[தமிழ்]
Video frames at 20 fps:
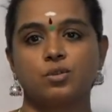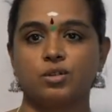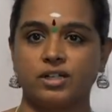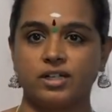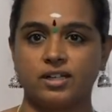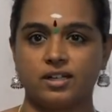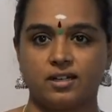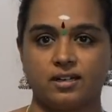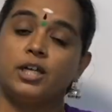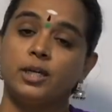
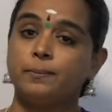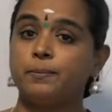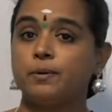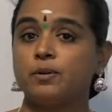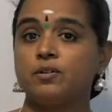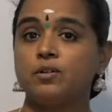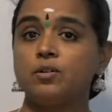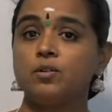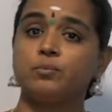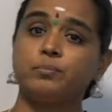சொல்கிறார் இப்போ
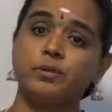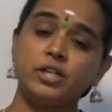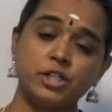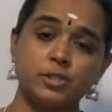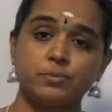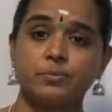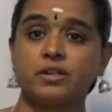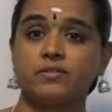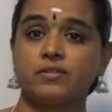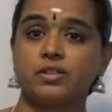
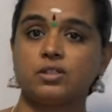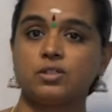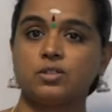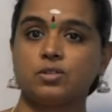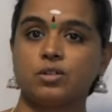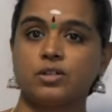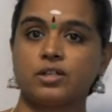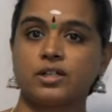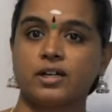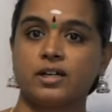பீஷ்மர் வந்து
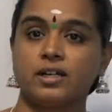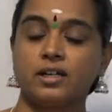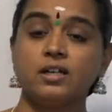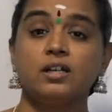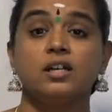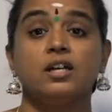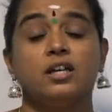சொல்றாரு